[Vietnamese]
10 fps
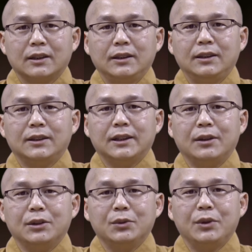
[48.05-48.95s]
Kính thưa
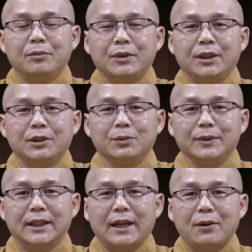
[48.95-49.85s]
đạo hữu Nguyên Minh
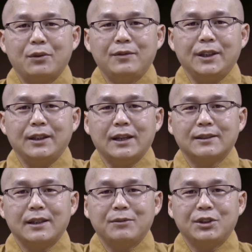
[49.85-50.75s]
cùng tất cả quý vị
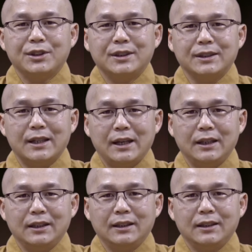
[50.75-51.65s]
đang xem chương trình
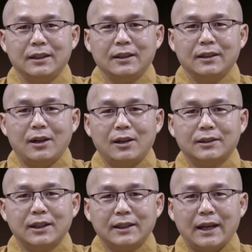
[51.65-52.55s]
này,
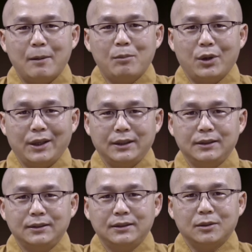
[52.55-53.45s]
có tất cả mọi
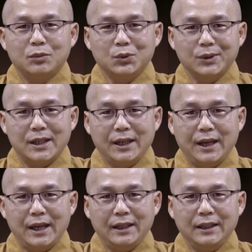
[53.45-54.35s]
thứ trong cuộc đời
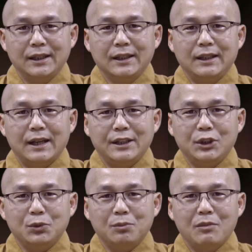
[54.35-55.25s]
này là
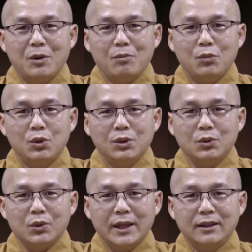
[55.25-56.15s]
điều mong muốn
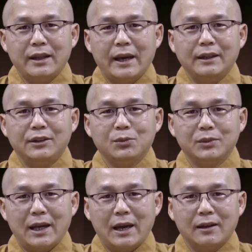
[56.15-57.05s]
của hết thảy
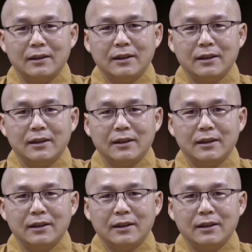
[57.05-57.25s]
chúng ta,